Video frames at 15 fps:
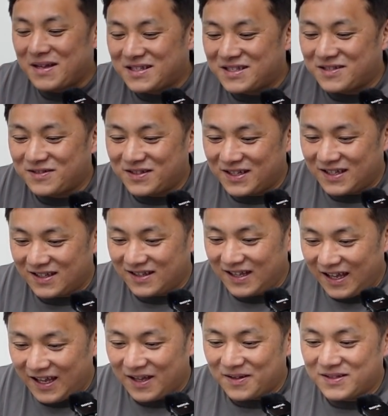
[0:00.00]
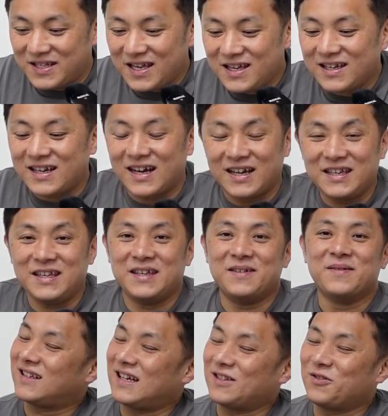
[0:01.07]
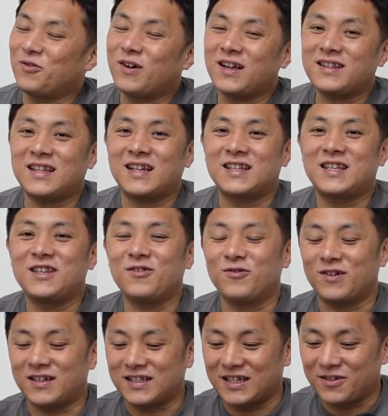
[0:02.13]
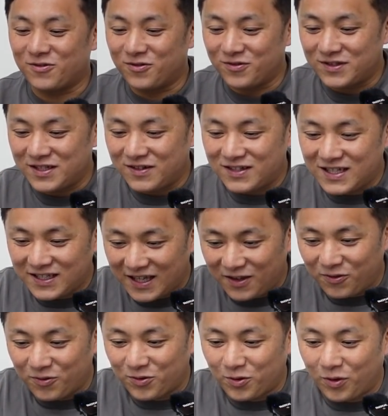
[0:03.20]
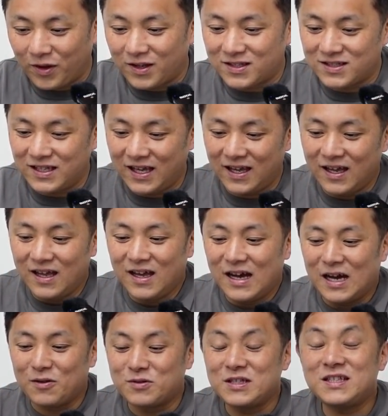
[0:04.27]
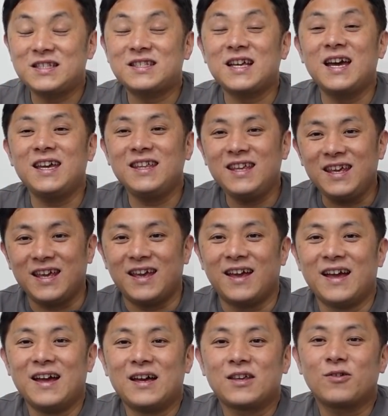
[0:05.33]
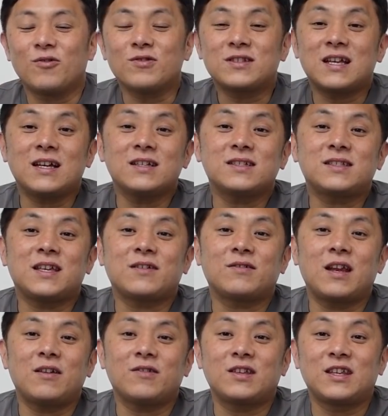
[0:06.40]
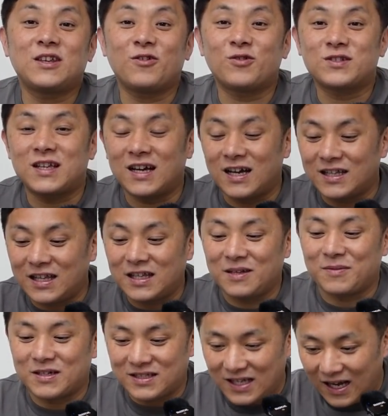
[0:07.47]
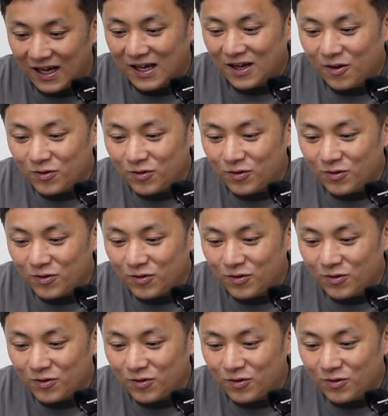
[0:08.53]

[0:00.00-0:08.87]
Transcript: 祭りで前回、あの、よかったら企業の方協力してくださいねということでですね、あの、実際に協賛してくれる企業さんが出てきました。